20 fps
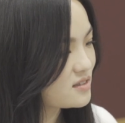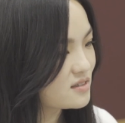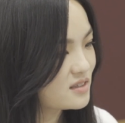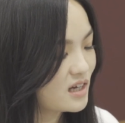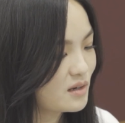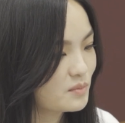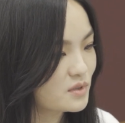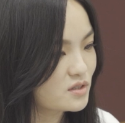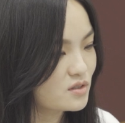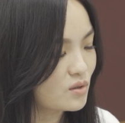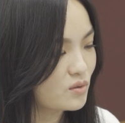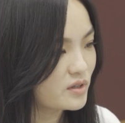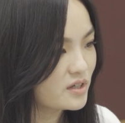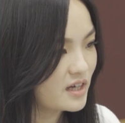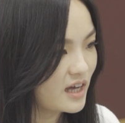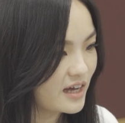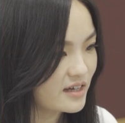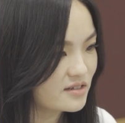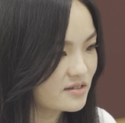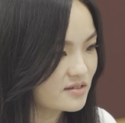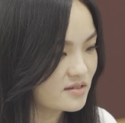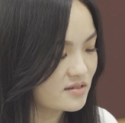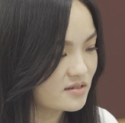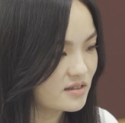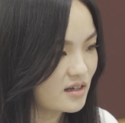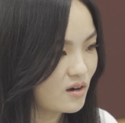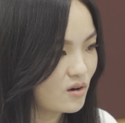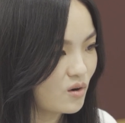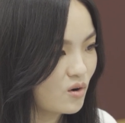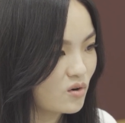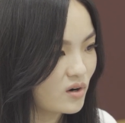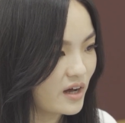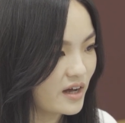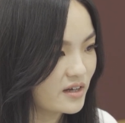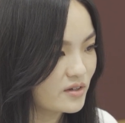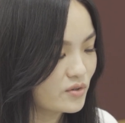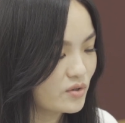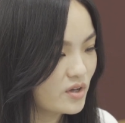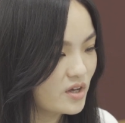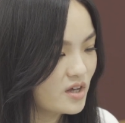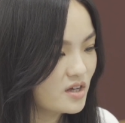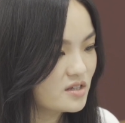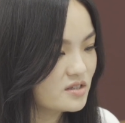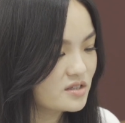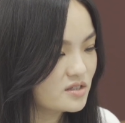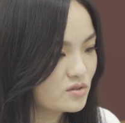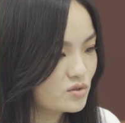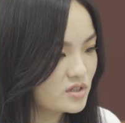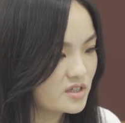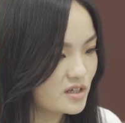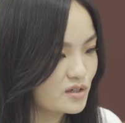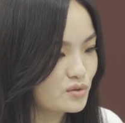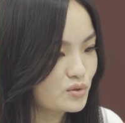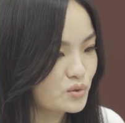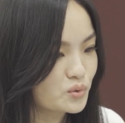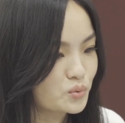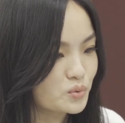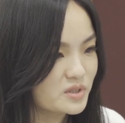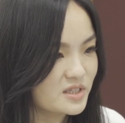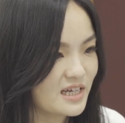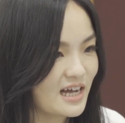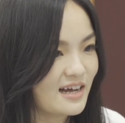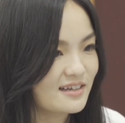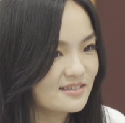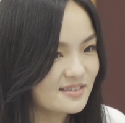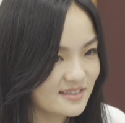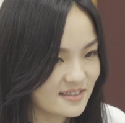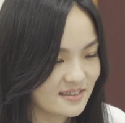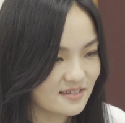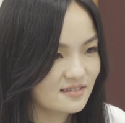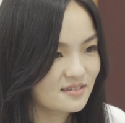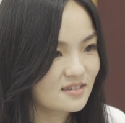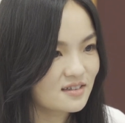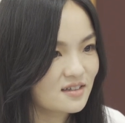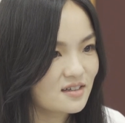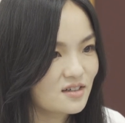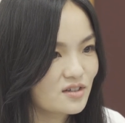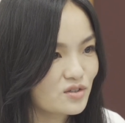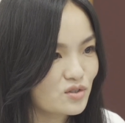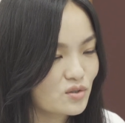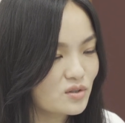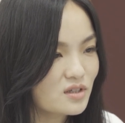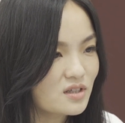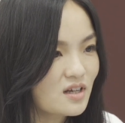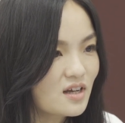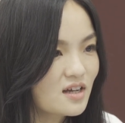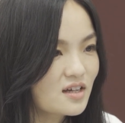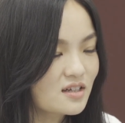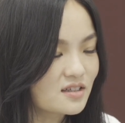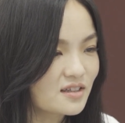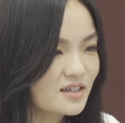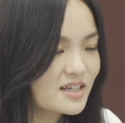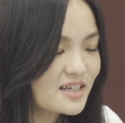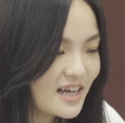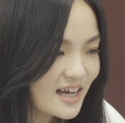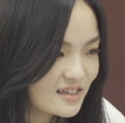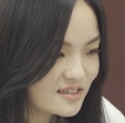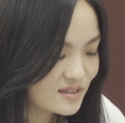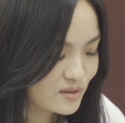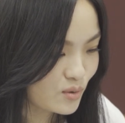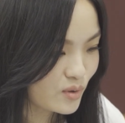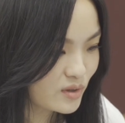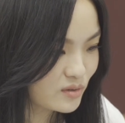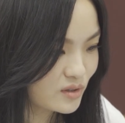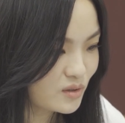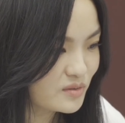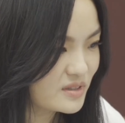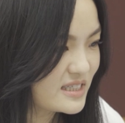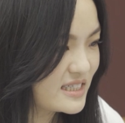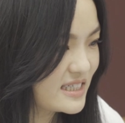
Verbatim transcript: 着他们从一开始到后来渐入佳境，就是可能一开始会有那种